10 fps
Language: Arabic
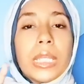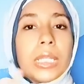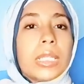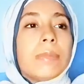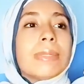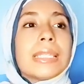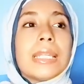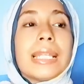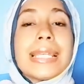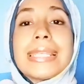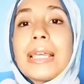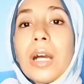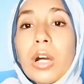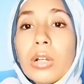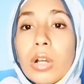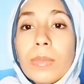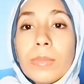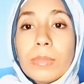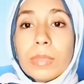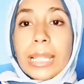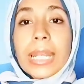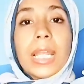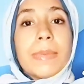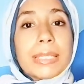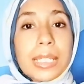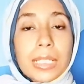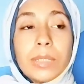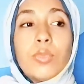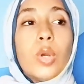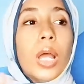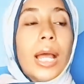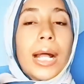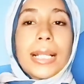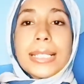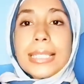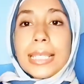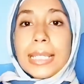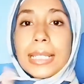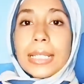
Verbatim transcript: آه، مثلا عايزه اعقم جرح بستخدمه عايزه